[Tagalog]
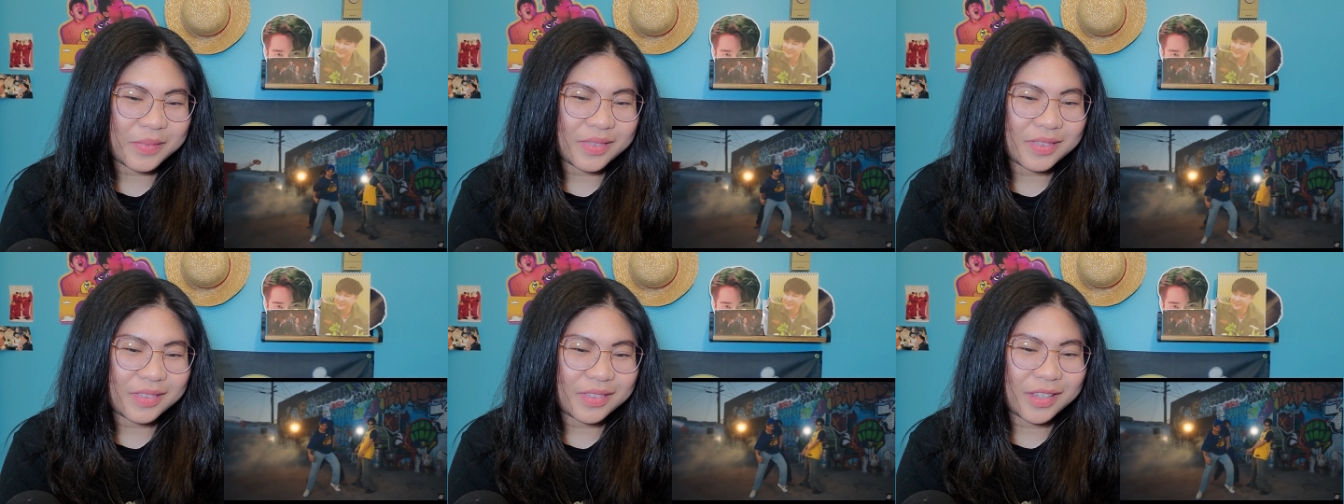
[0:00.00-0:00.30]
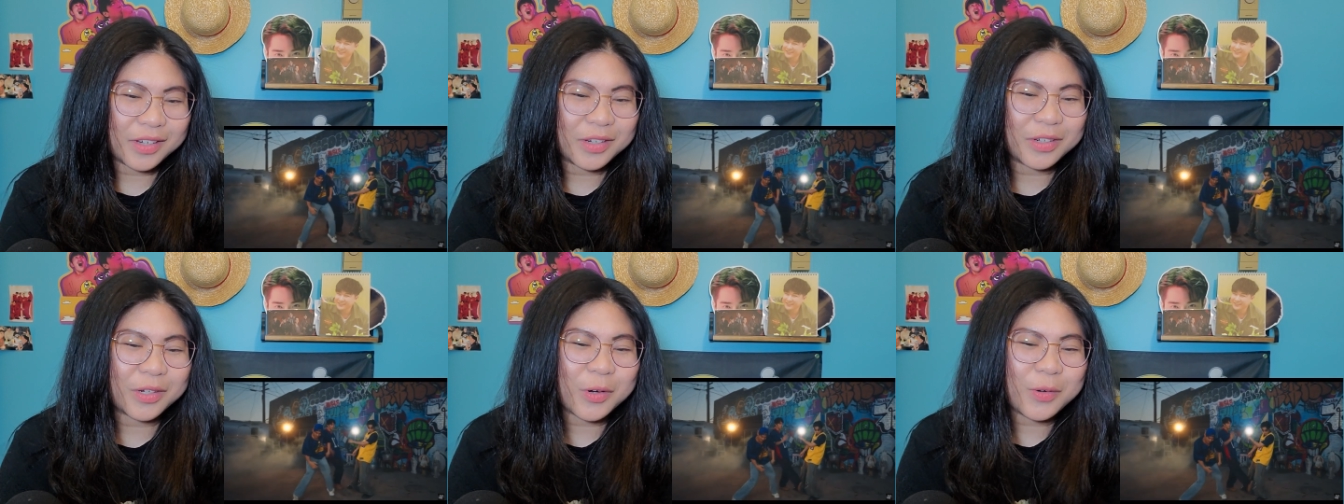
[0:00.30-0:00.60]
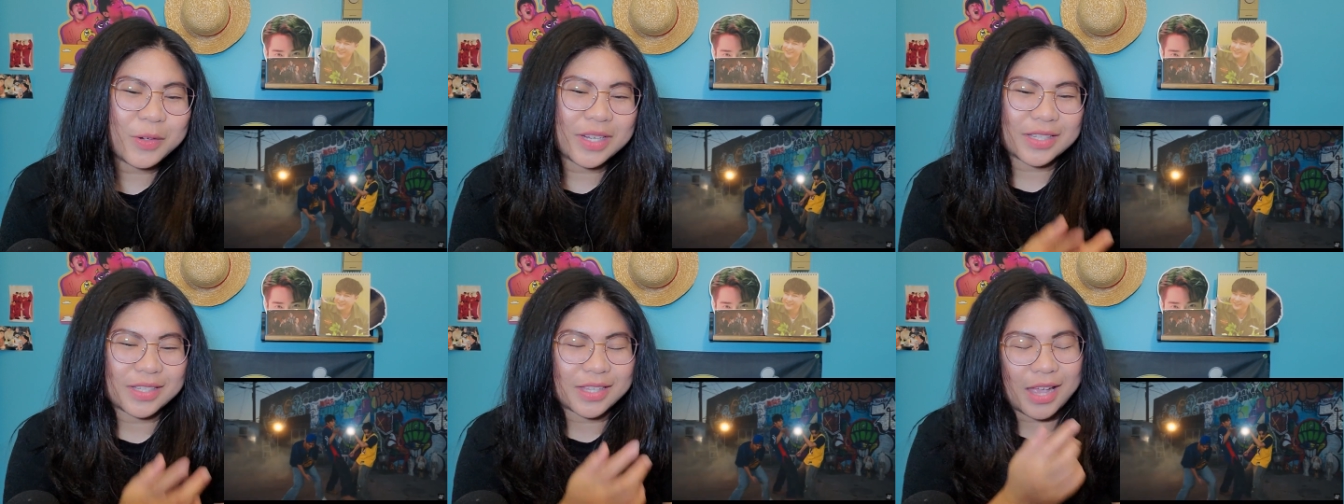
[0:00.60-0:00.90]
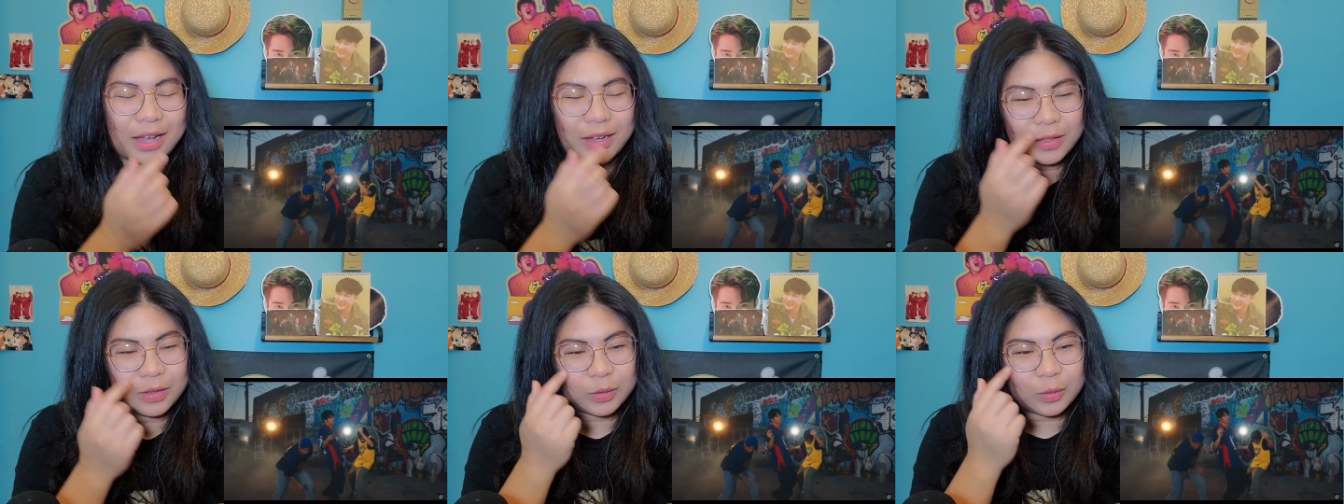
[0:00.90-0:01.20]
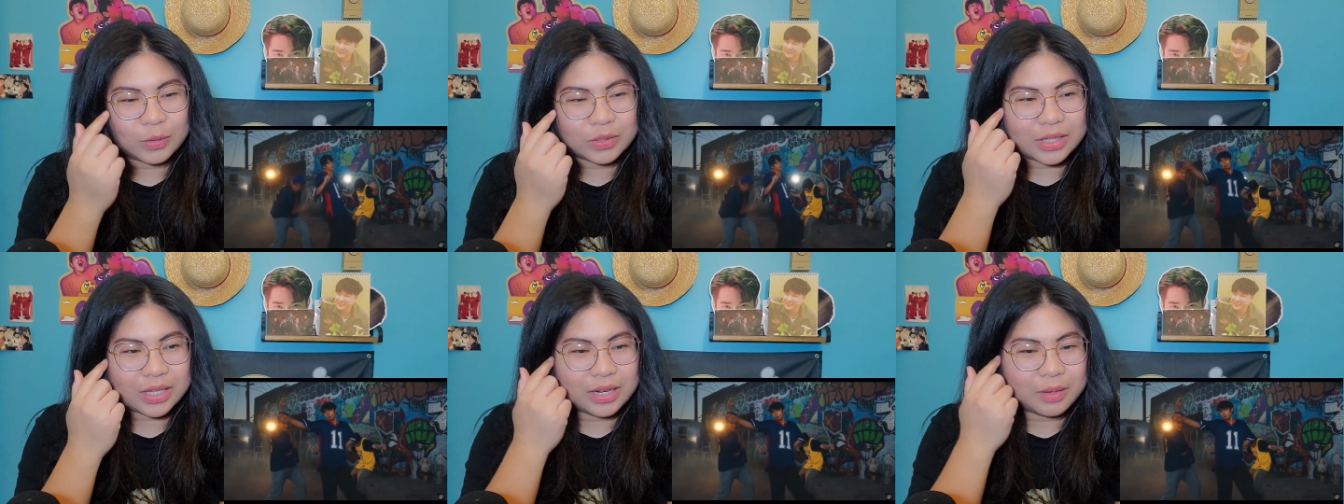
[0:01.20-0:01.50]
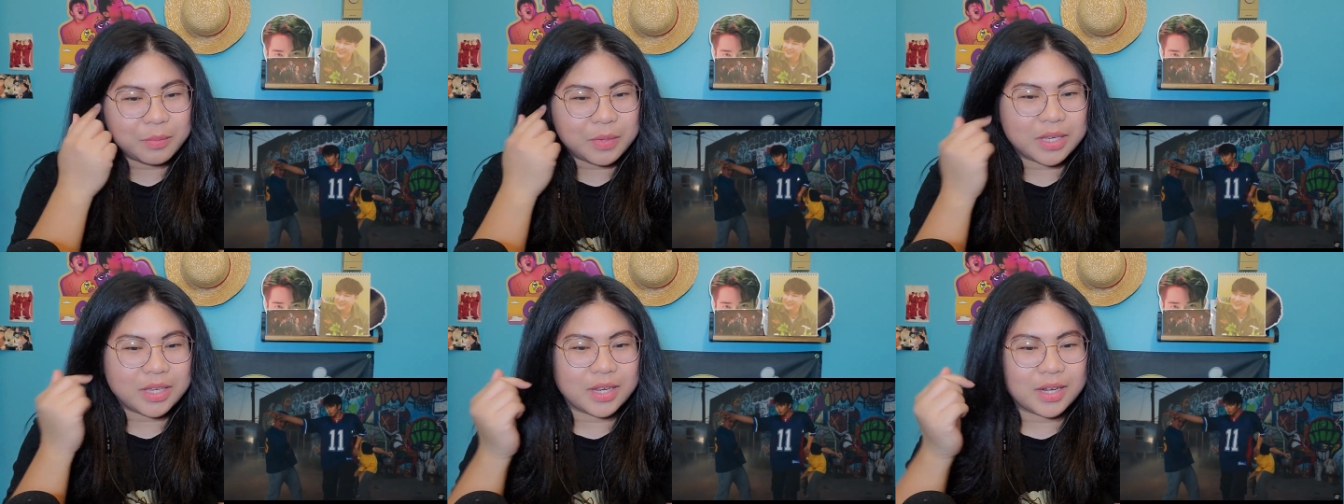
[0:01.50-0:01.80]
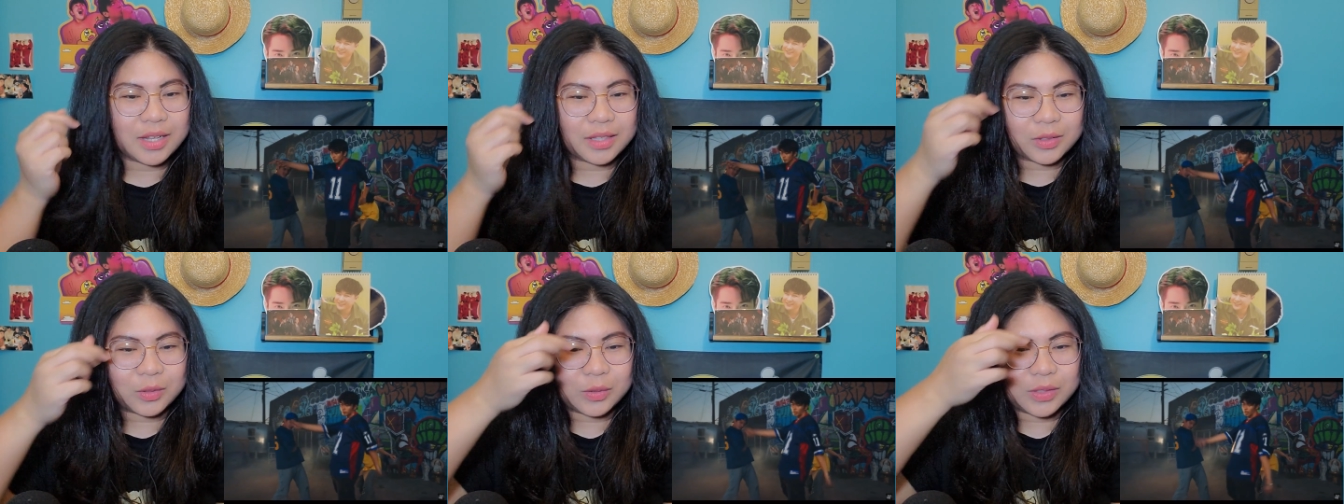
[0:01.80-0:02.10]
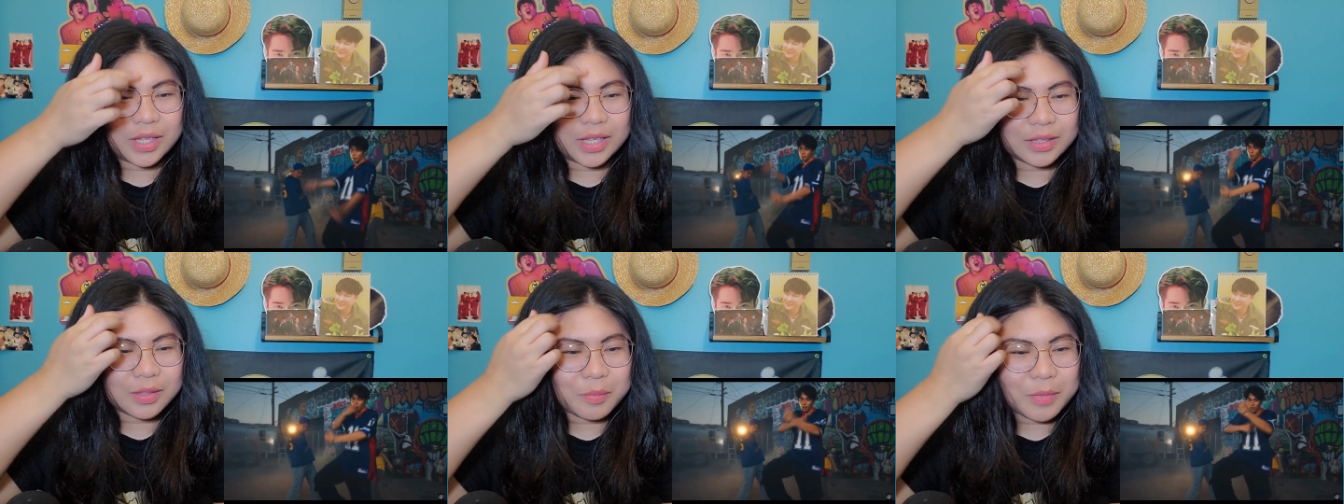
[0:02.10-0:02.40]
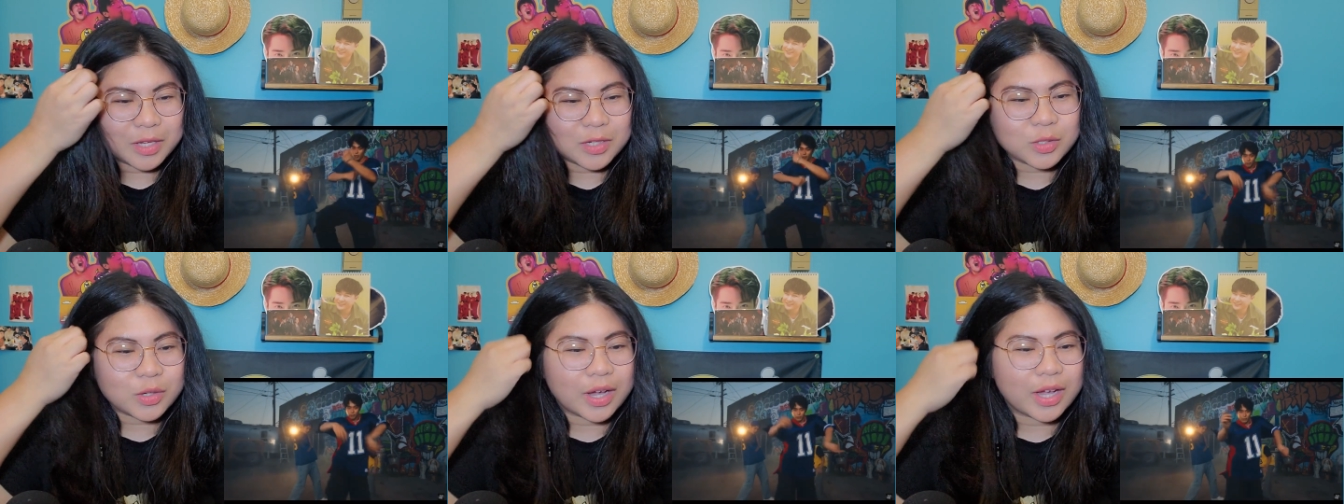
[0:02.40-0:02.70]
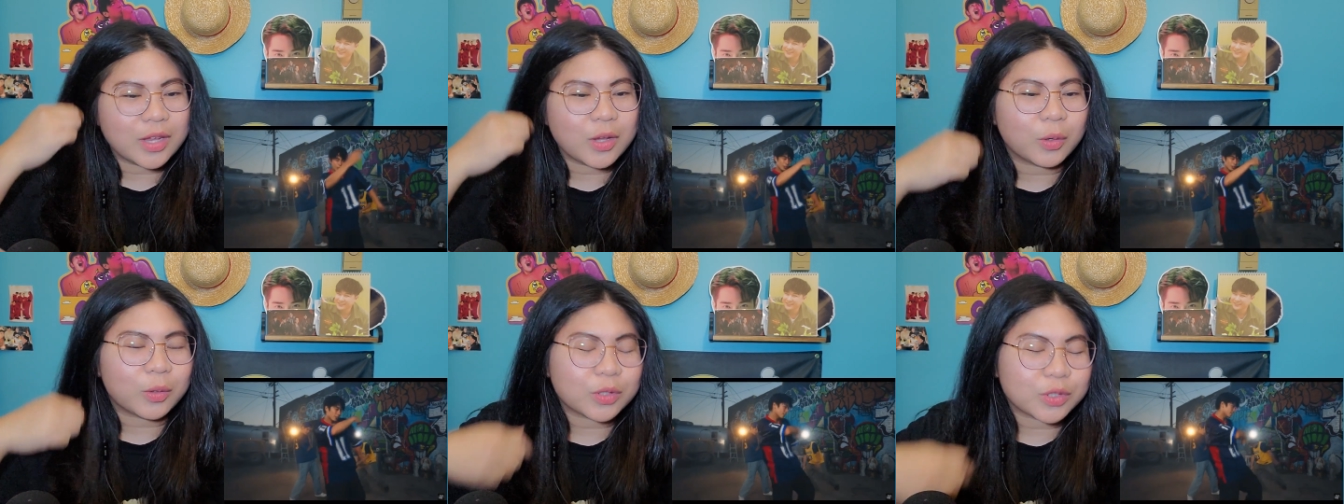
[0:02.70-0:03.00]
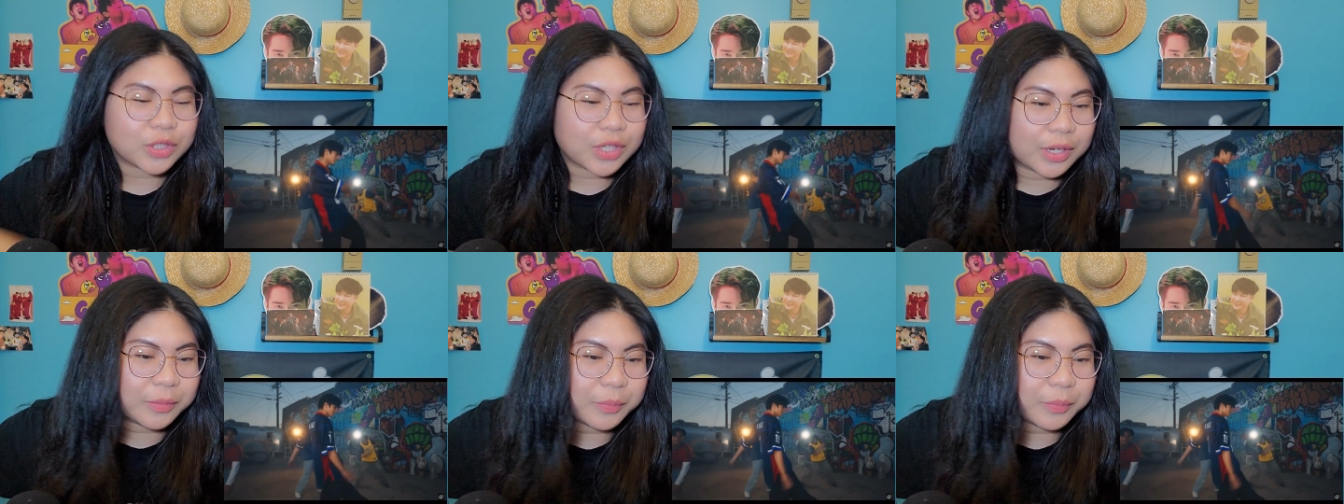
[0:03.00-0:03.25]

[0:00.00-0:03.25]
Nag-grow na sa akin tong salamin niya na to. Dati medyo ayaw ko siya.